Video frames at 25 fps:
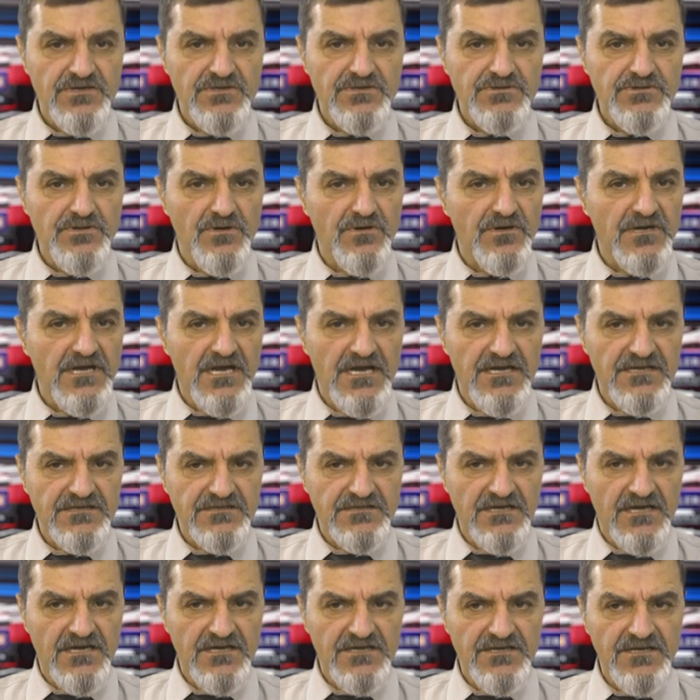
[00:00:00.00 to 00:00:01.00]
Son kayıt
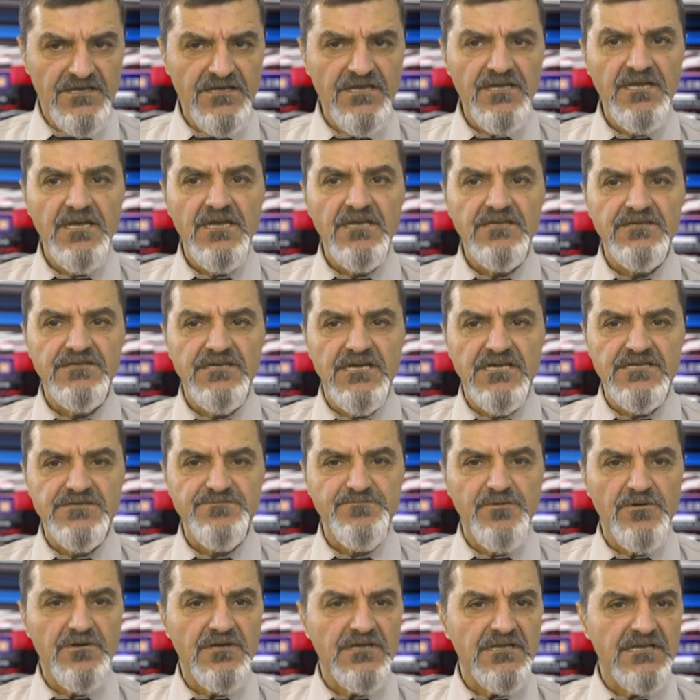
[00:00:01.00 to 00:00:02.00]
tarihi
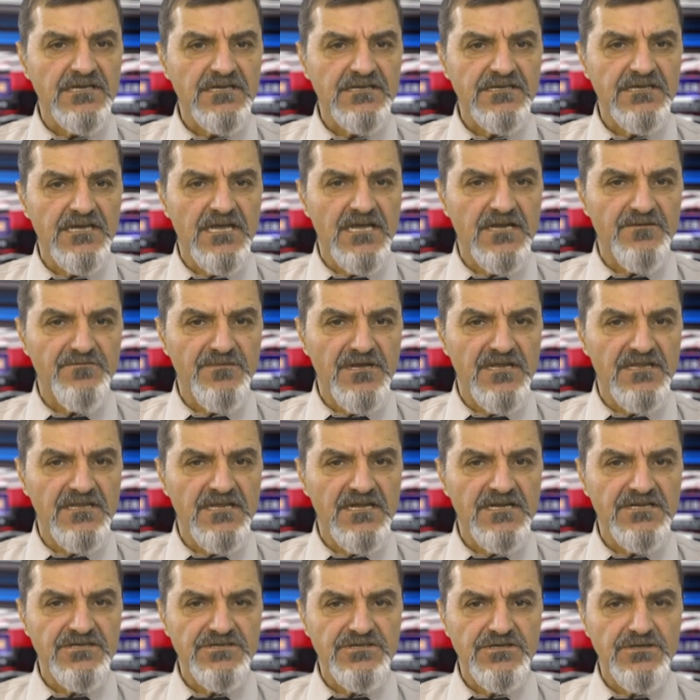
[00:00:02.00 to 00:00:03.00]
diasporadaki
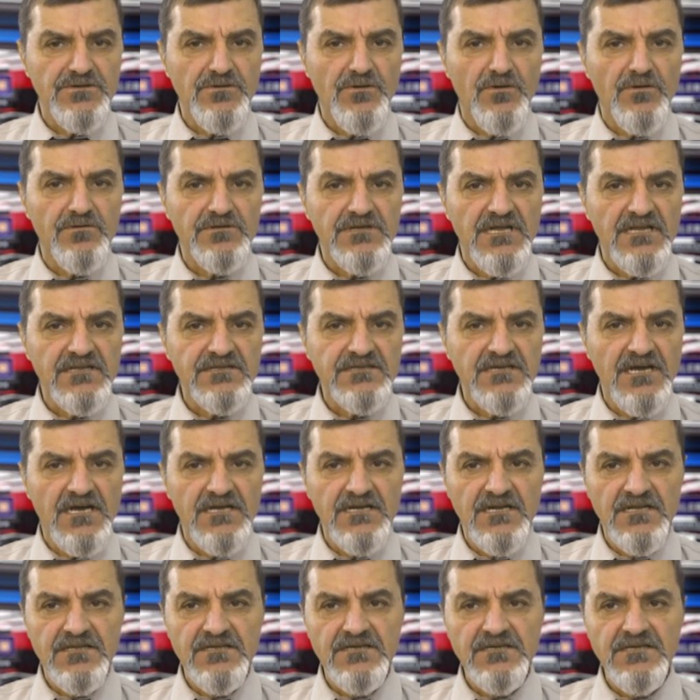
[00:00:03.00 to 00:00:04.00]
Ermeniler için 16
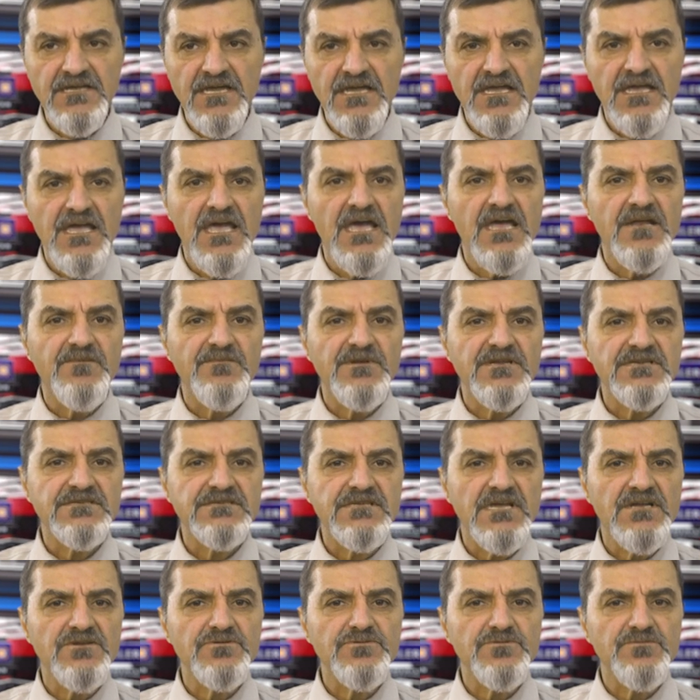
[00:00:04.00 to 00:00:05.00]
Aralık,
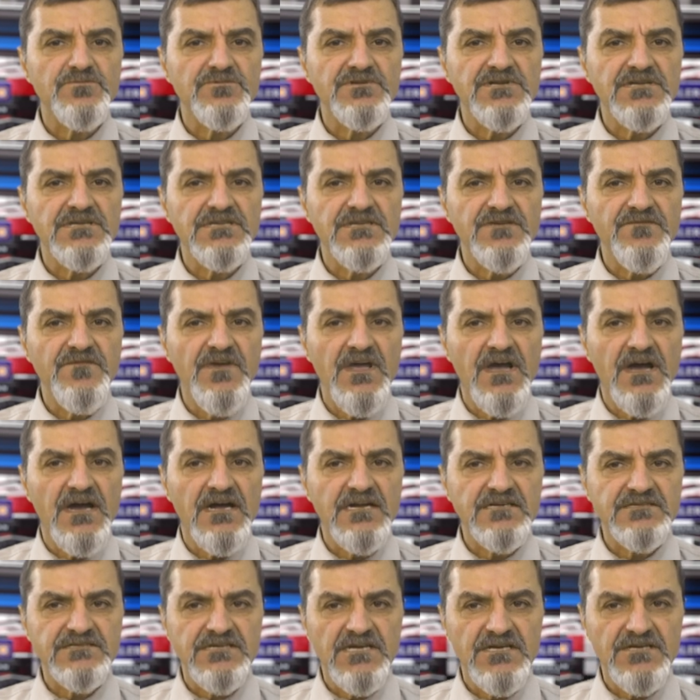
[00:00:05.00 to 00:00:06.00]
Ermenistan Cumhuriyeti ve
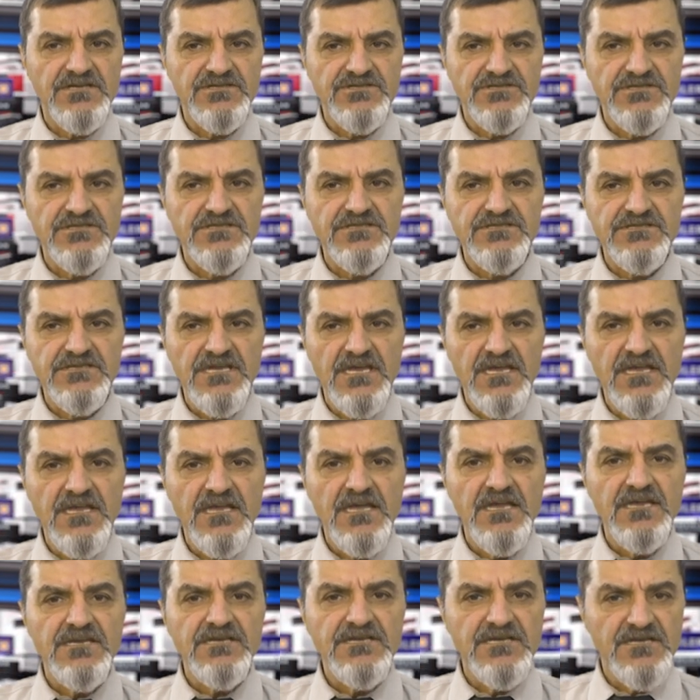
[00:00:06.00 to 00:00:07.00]
Artsakh için ise
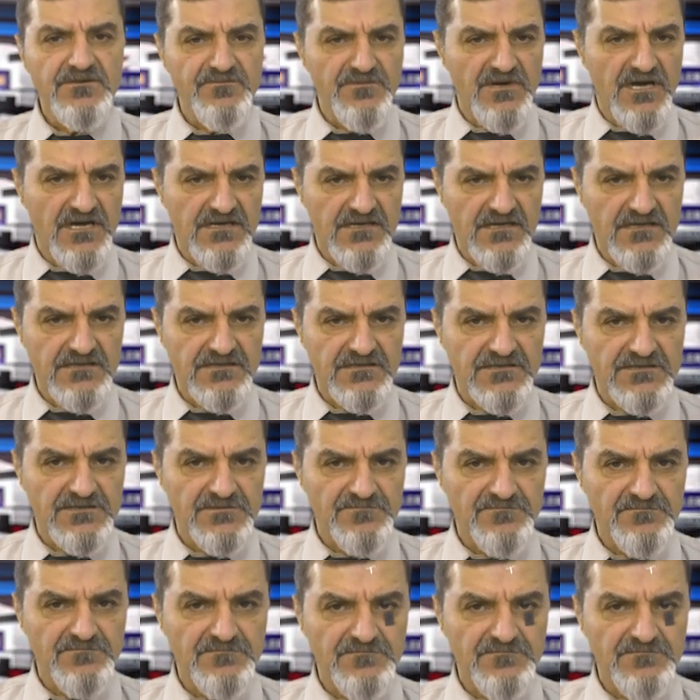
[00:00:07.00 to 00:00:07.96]
20 Aralık.